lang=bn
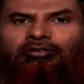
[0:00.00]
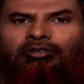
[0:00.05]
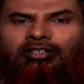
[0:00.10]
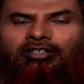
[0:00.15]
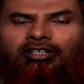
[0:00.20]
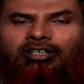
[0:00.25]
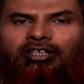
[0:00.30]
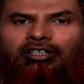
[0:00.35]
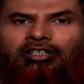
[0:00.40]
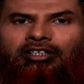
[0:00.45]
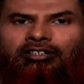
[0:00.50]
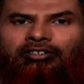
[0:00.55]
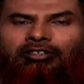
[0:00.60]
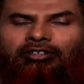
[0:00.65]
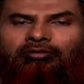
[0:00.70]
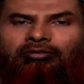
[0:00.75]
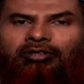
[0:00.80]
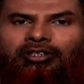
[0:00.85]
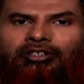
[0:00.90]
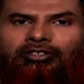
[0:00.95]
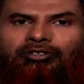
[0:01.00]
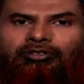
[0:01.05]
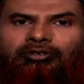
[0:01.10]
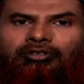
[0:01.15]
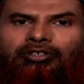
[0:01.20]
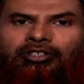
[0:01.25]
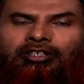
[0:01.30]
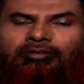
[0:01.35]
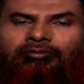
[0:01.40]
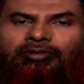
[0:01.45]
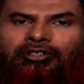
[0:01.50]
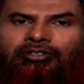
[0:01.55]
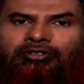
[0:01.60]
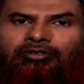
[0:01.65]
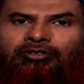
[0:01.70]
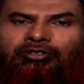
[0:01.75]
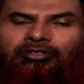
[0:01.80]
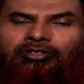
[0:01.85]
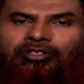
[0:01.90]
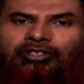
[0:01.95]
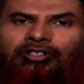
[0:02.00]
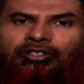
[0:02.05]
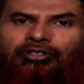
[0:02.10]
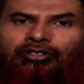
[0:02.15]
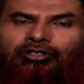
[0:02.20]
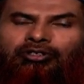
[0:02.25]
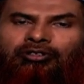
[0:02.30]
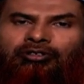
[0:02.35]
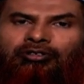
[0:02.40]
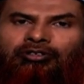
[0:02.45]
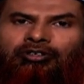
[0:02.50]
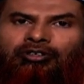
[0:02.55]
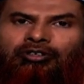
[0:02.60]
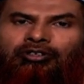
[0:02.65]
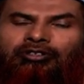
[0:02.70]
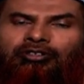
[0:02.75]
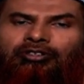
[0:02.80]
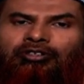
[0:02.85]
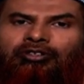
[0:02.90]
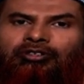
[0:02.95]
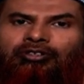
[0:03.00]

সুবাহান তা আল্লাহর দরবারে সুক্রিয়া পেশ করছি অসংখ্য